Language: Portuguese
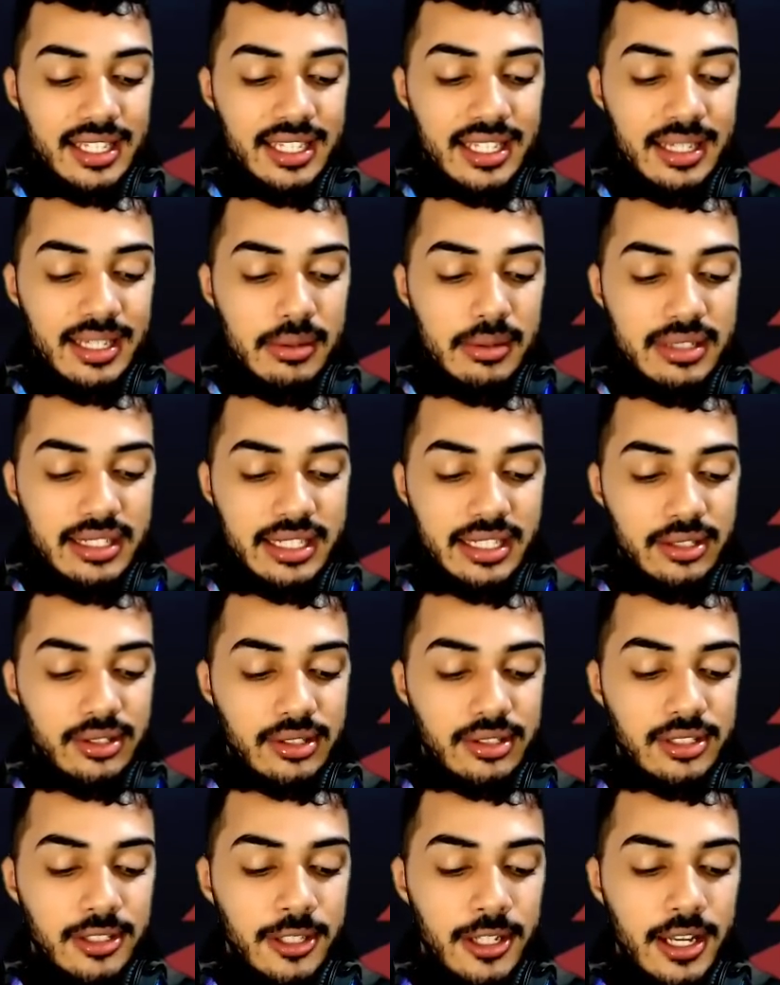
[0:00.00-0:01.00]
aqui, meus
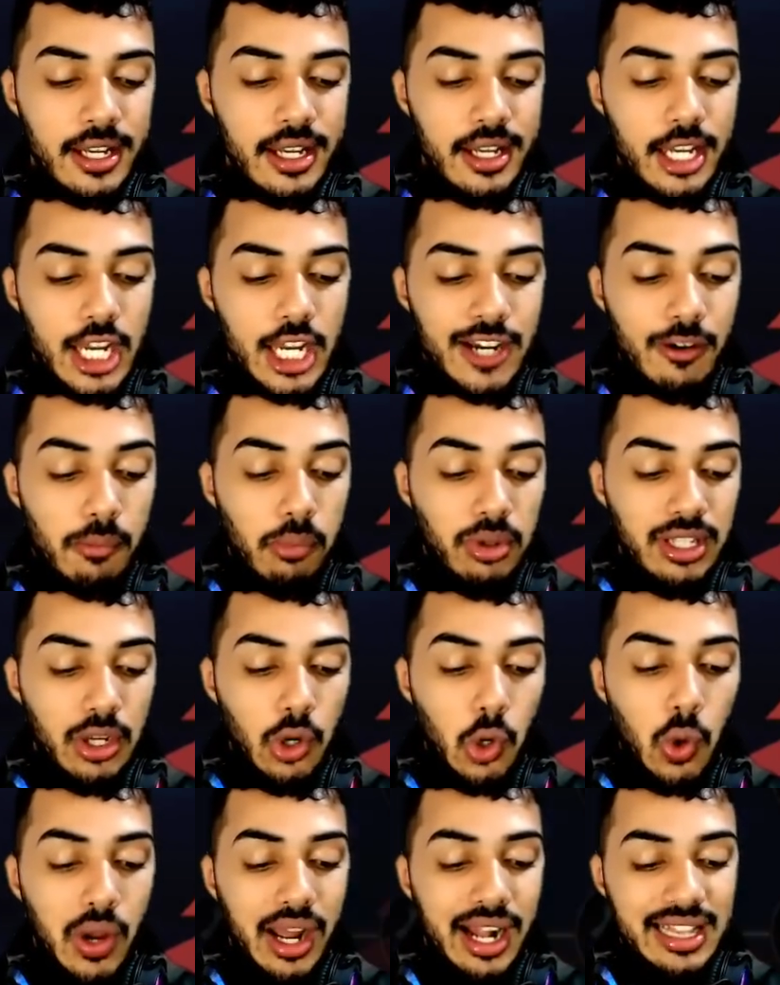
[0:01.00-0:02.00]
lindos, eu vou poder
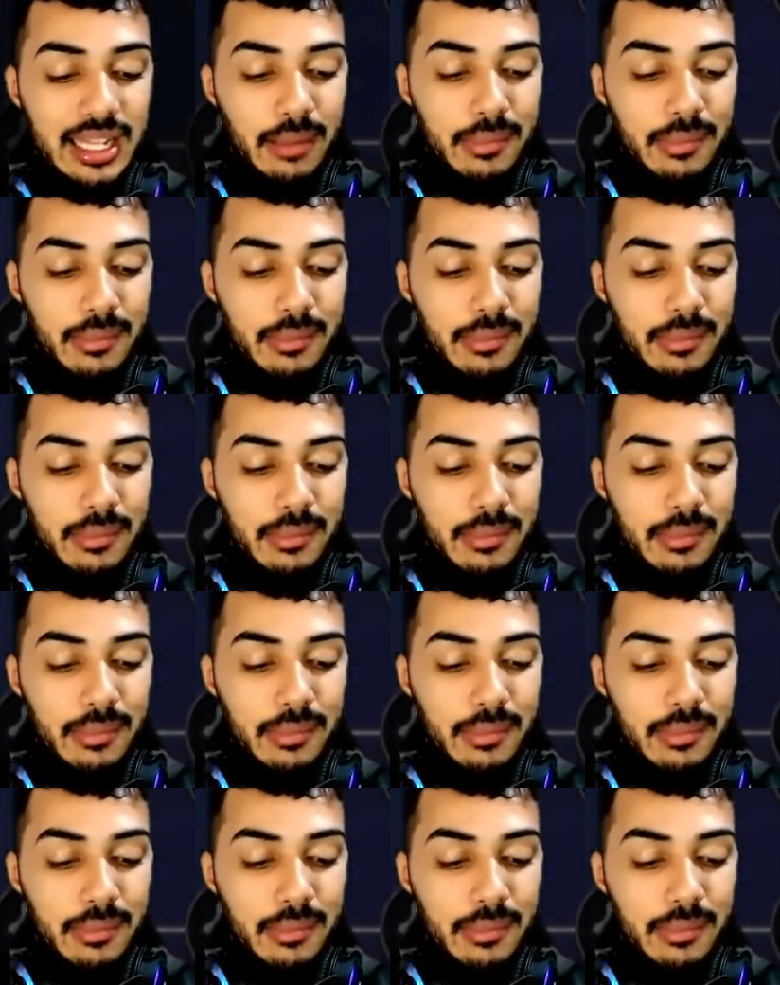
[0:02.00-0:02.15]
colocar ele